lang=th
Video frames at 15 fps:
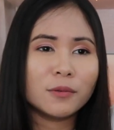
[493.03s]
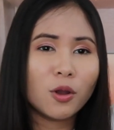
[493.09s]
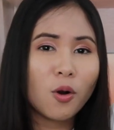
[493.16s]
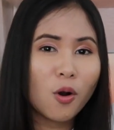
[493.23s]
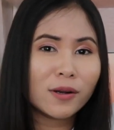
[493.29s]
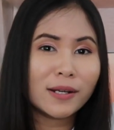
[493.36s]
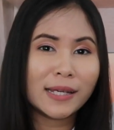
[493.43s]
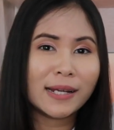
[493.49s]
โร
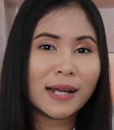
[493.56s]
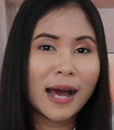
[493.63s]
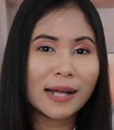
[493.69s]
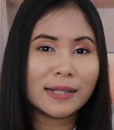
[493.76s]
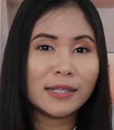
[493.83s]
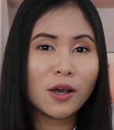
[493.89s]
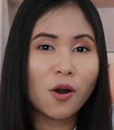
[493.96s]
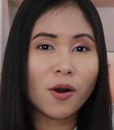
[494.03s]
คนี้นะ
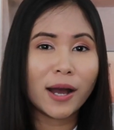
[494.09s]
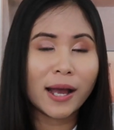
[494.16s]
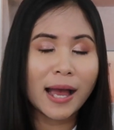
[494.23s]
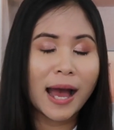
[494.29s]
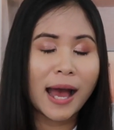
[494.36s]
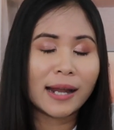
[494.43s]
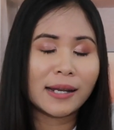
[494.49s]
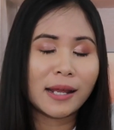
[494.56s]
คะที่ออกอา
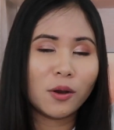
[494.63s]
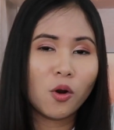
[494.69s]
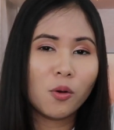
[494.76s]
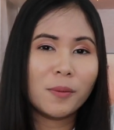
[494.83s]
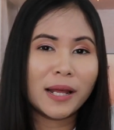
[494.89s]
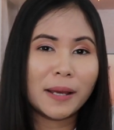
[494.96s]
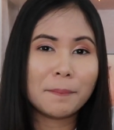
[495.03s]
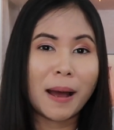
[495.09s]
การเนี่ยโรค
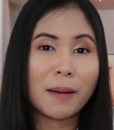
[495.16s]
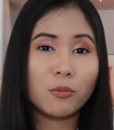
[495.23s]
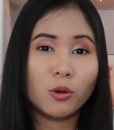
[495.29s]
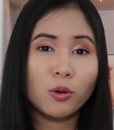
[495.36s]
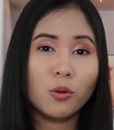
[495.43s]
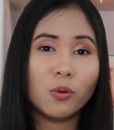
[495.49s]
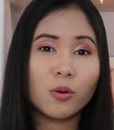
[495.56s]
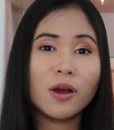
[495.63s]
มะเร็งปากม
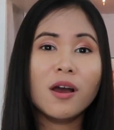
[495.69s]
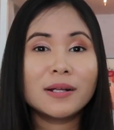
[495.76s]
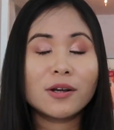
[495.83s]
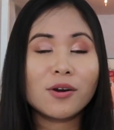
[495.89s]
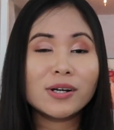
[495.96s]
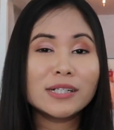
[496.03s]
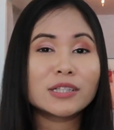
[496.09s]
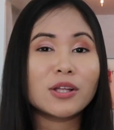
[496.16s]
ดลูก
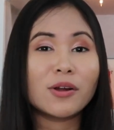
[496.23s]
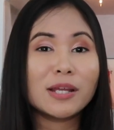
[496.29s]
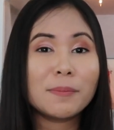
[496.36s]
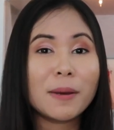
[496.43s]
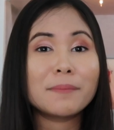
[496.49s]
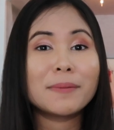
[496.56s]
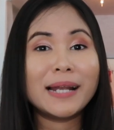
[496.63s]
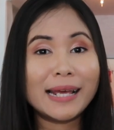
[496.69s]
ก็คือตอน
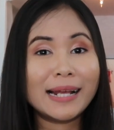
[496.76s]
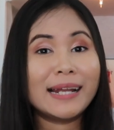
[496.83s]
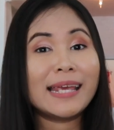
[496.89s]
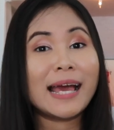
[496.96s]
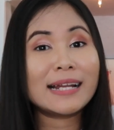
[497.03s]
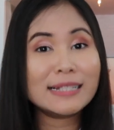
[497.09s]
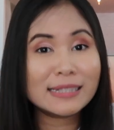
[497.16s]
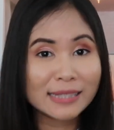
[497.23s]
ที่เป็นมะเร็งระ
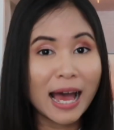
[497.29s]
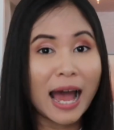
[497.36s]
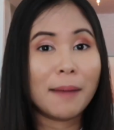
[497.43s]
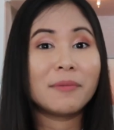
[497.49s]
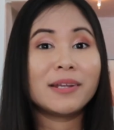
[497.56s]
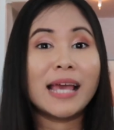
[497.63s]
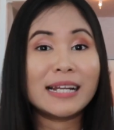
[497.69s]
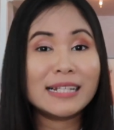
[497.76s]
ยะที่
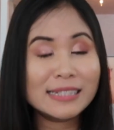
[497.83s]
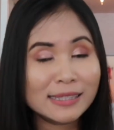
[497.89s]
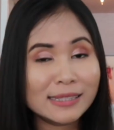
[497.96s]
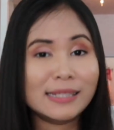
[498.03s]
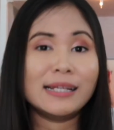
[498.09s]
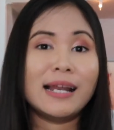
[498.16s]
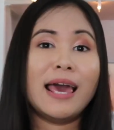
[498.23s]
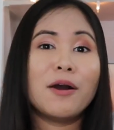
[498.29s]
3 ระยะ
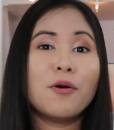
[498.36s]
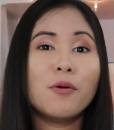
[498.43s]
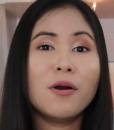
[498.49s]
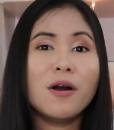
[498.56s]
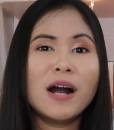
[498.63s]
ที่ 4 แล้ว